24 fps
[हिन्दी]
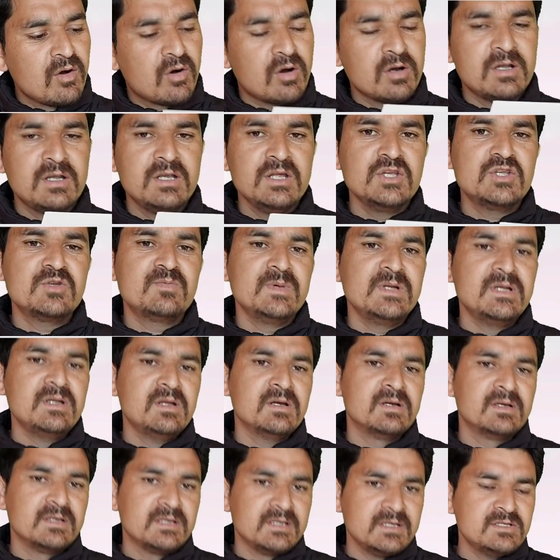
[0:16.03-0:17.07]
और
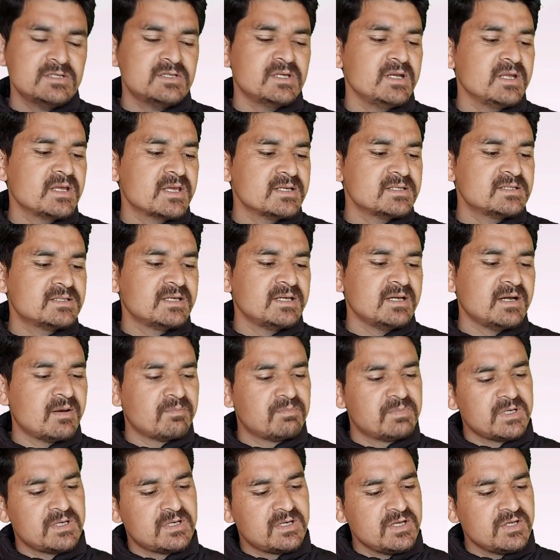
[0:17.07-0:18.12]
टीचमेंट इस तरीके से
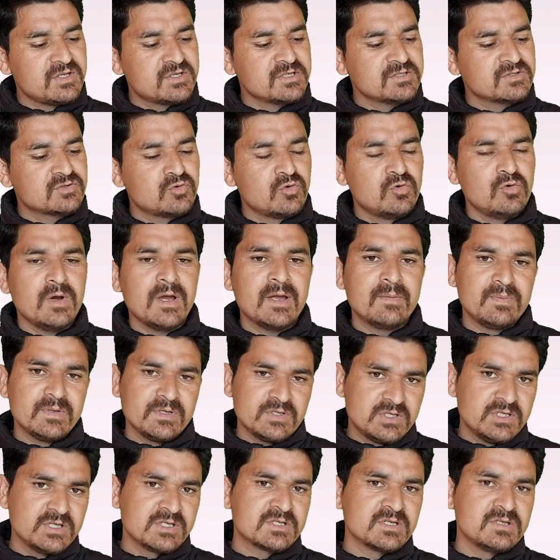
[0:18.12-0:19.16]
अपने टीचर्स को
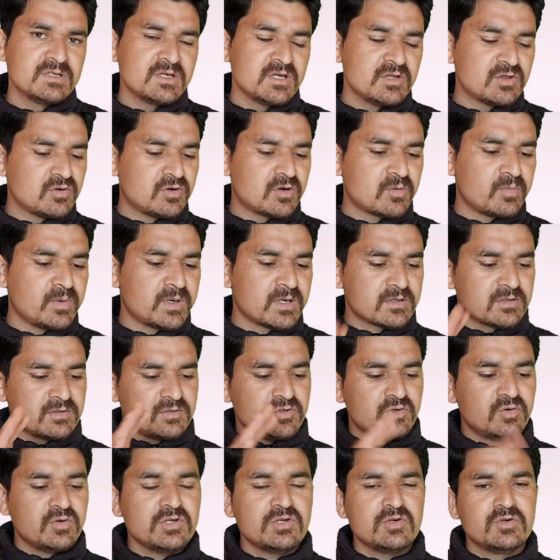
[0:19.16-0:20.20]
अप्रिशिएशन के तौर पर
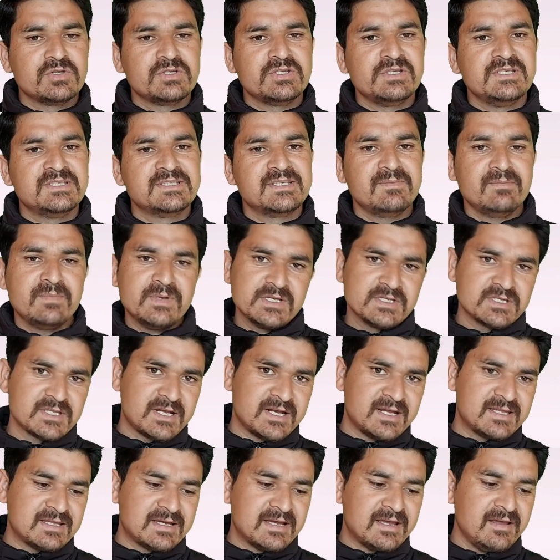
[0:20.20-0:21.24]
छोटी छोटी चीज़ें भेजता
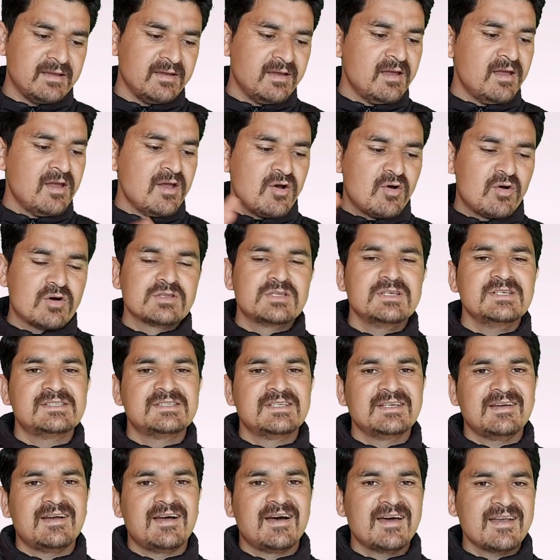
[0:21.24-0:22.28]
रहता है और
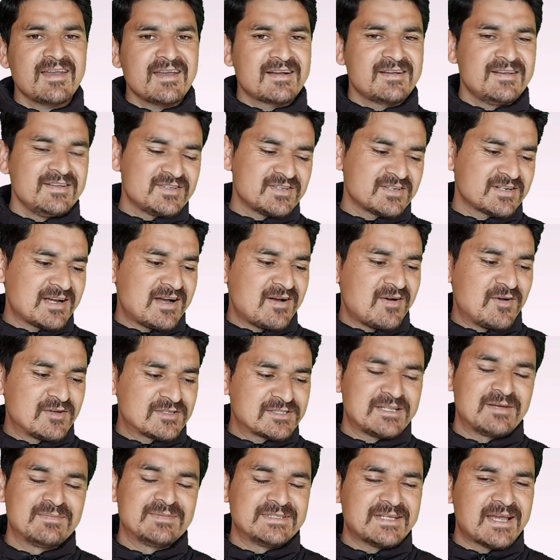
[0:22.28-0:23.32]
जिससे हर एक टीचर का
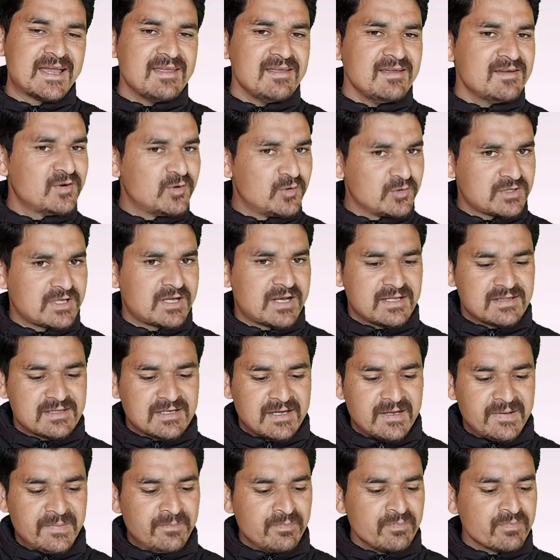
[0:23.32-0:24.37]
हौसला अफजाई होता
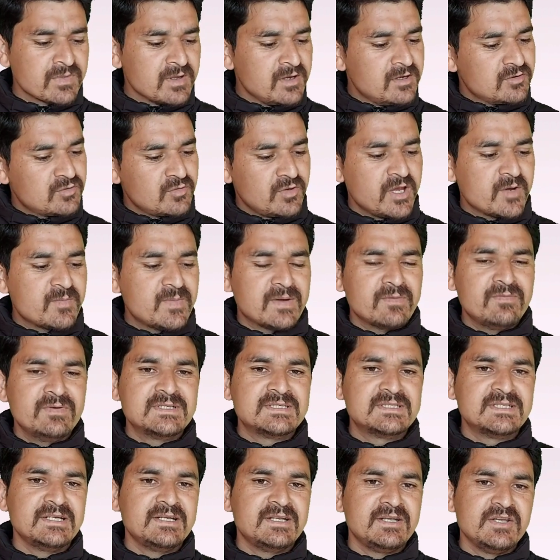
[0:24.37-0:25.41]
रहता है तो एक बार फिर
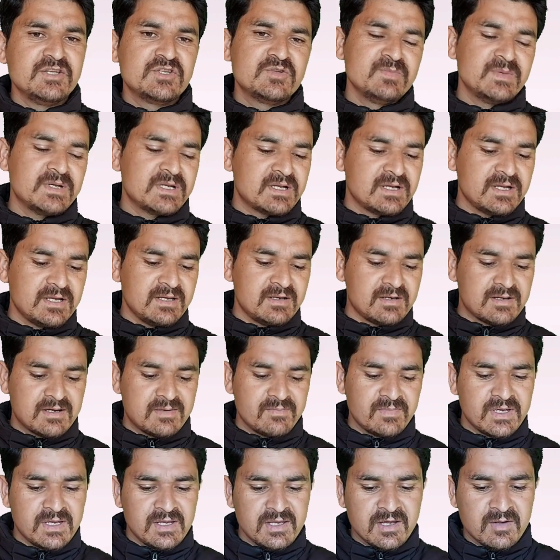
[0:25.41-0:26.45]
से टीचमेंट ने
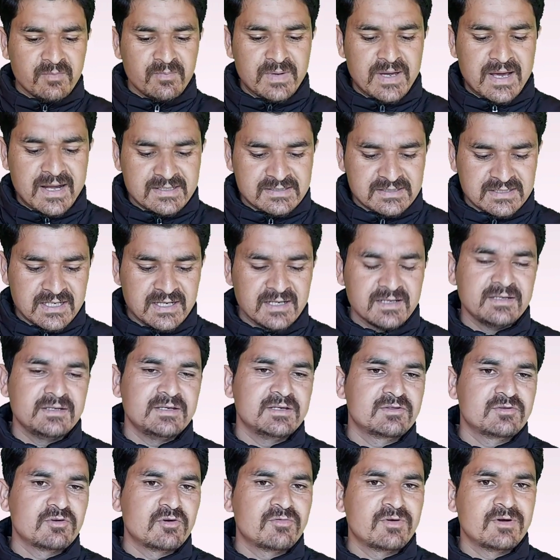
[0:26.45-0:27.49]
हमें एक प्यारा सा
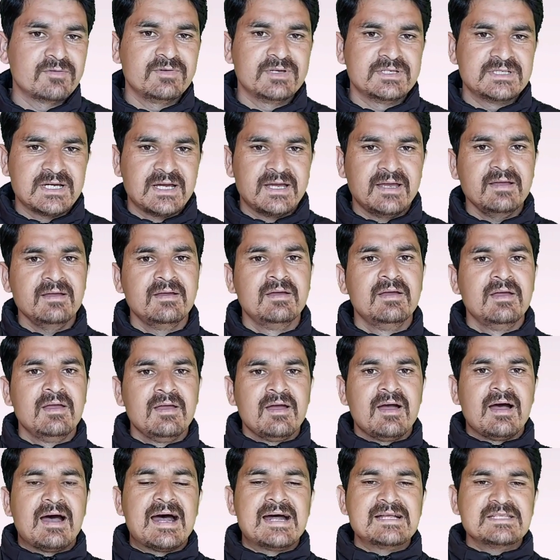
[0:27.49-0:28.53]
ये तोहफा भेजा है
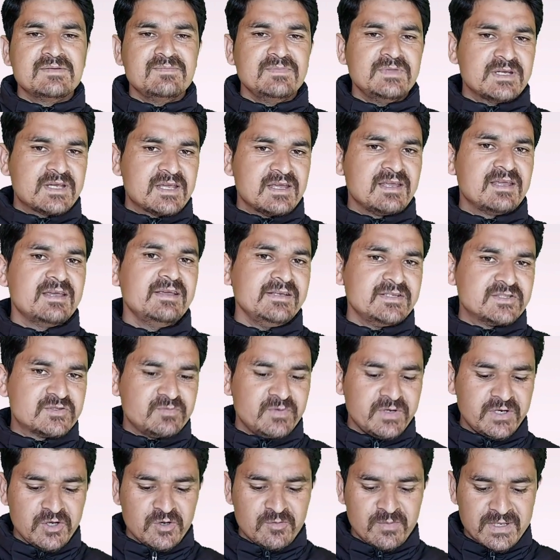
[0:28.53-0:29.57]
आज हम देखेंगे इस
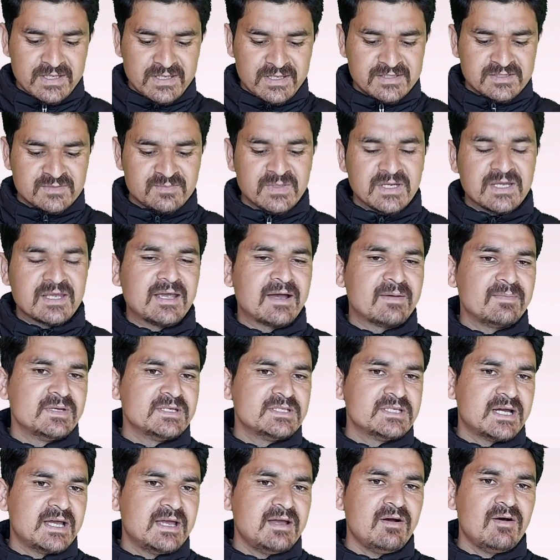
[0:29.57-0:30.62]
वीडियो में कि इसमें क्या
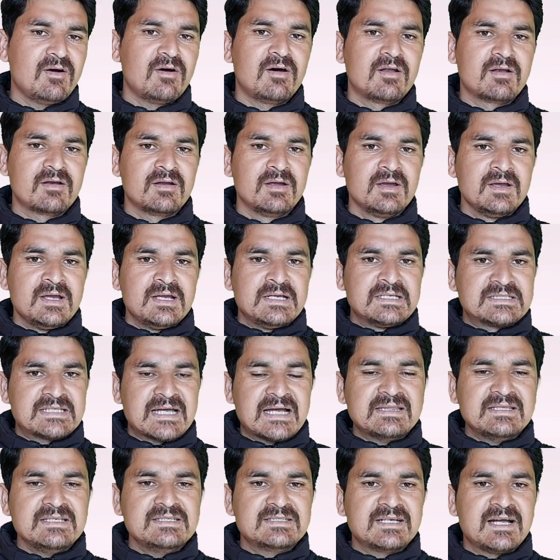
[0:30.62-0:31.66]
भेजा है और
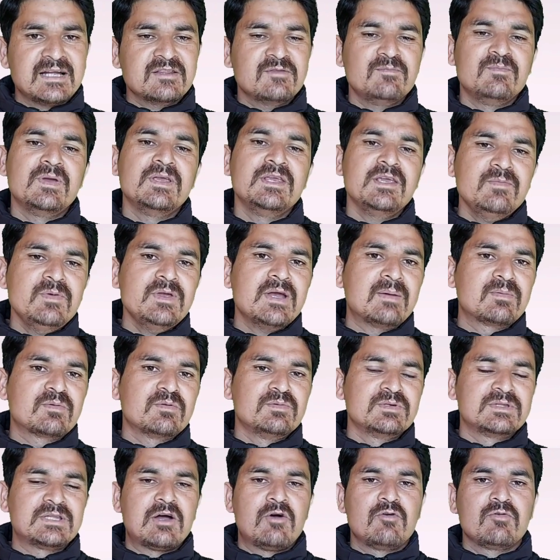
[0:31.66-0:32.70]
साथ ही साथ मैं ये भी
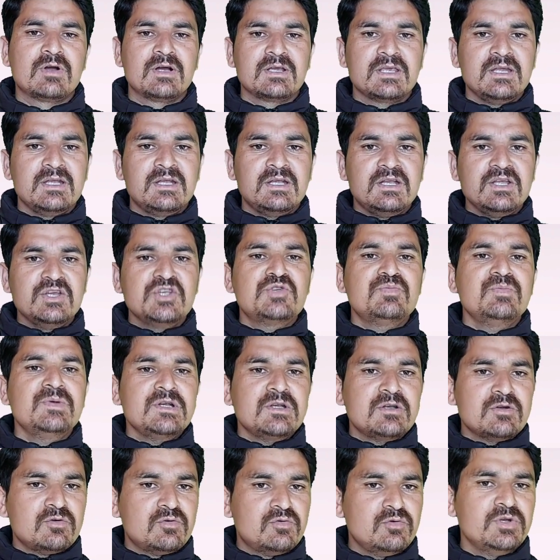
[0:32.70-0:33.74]
आपको बताऊंगा कि
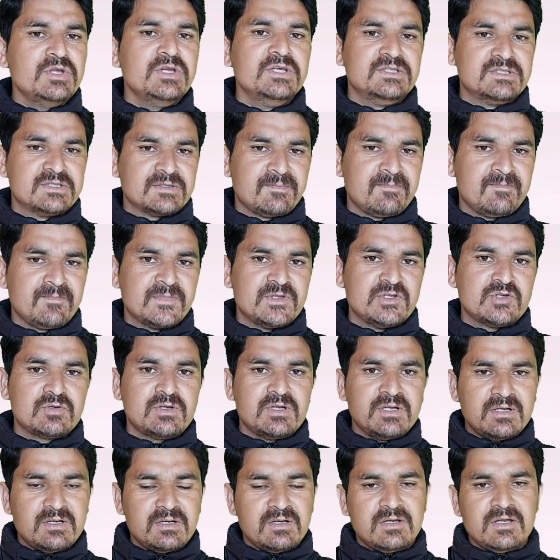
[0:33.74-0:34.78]
टीचमेंट गुडीज जो
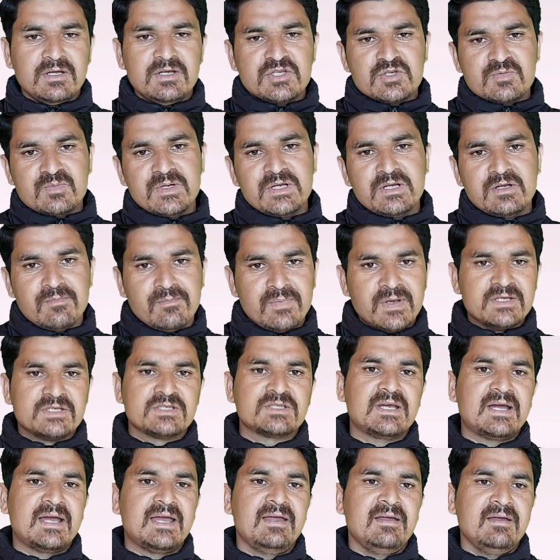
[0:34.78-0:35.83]
टीचमेंट
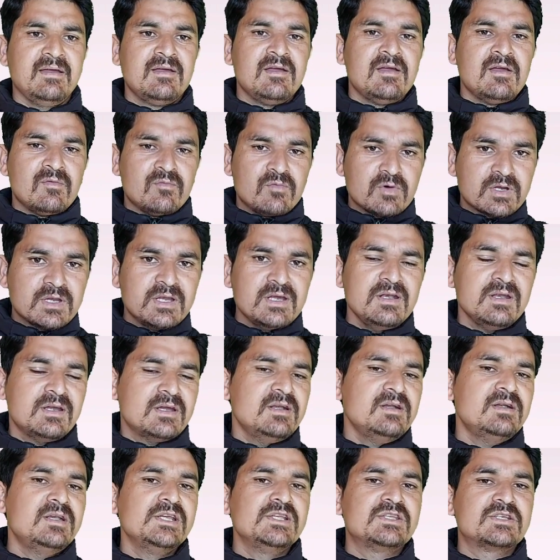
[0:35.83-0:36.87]
भेजता है वो किन
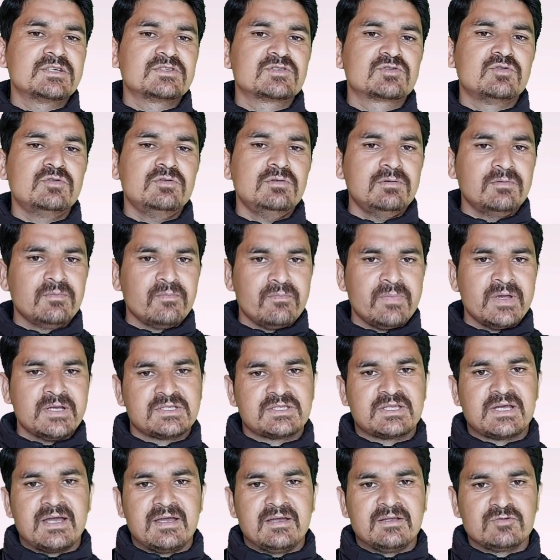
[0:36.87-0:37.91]
किन टीचर्स को
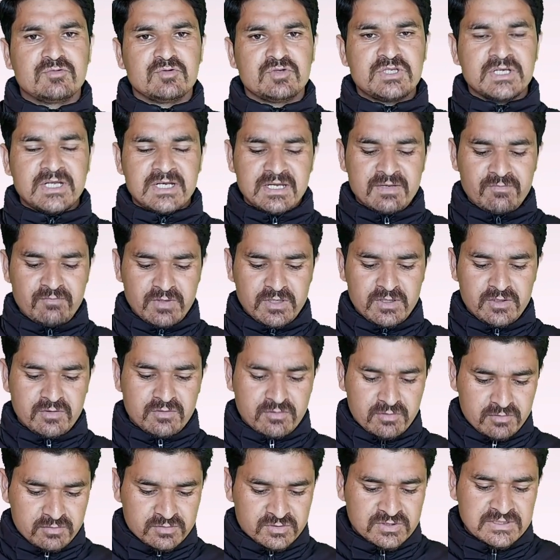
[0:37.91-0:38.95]
भेजता है तो चलिए वीडियो
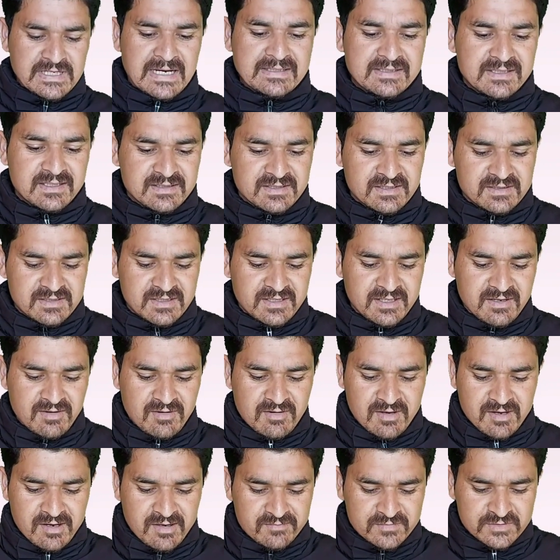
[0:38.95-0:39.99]
को स्टार्ट कर देते हैं
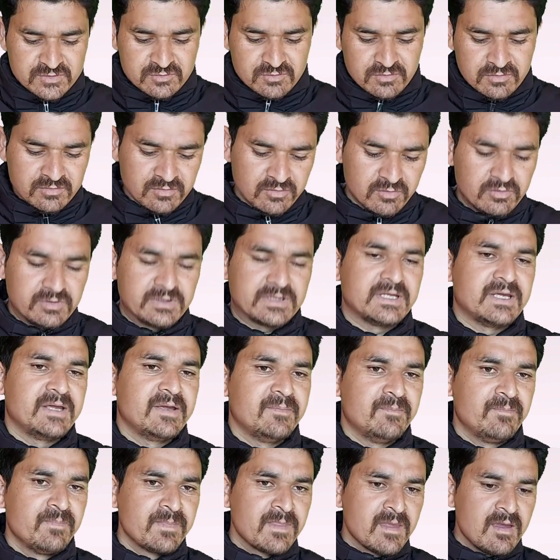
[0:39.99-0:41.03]
और हम इसको खोलते
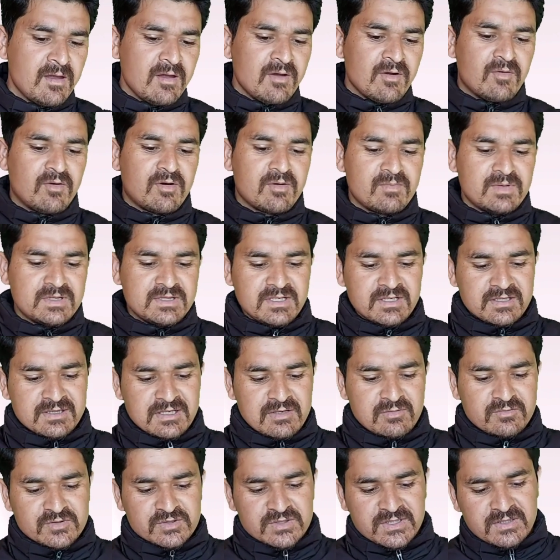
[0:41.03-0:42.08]
हैं और मैं
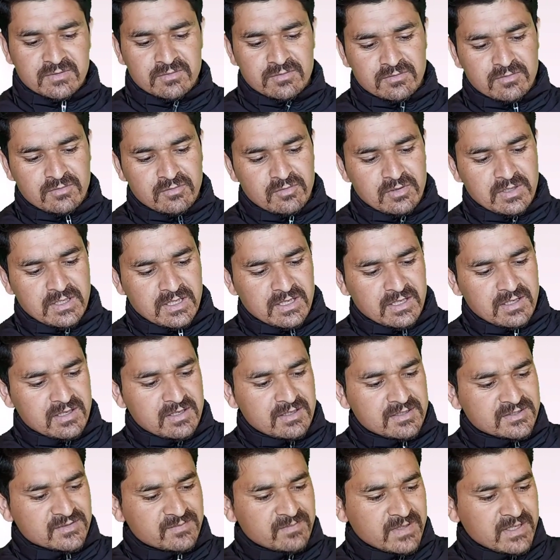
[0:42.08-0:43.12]
देखता हूँ इसको खोल के
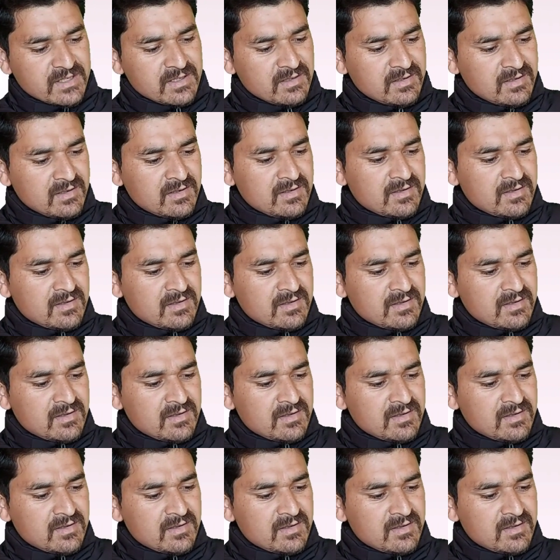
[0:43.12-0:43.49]
कि इसमें